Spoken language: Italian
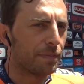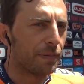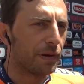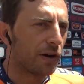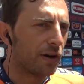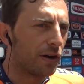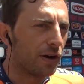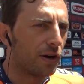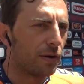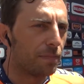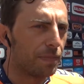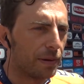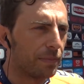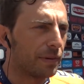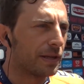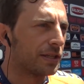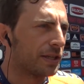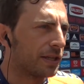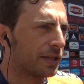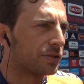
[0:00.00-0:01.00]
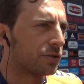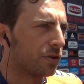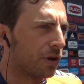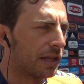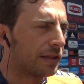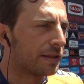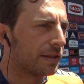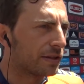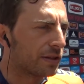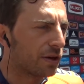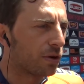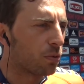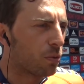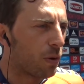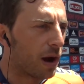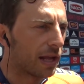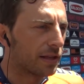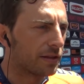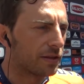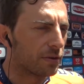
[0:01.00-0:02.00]
però prima ce ne sono altre 3 o
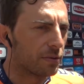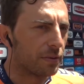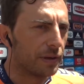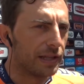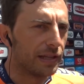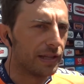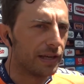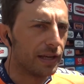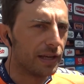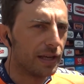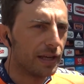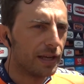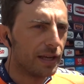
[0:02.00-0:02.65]
4, quindi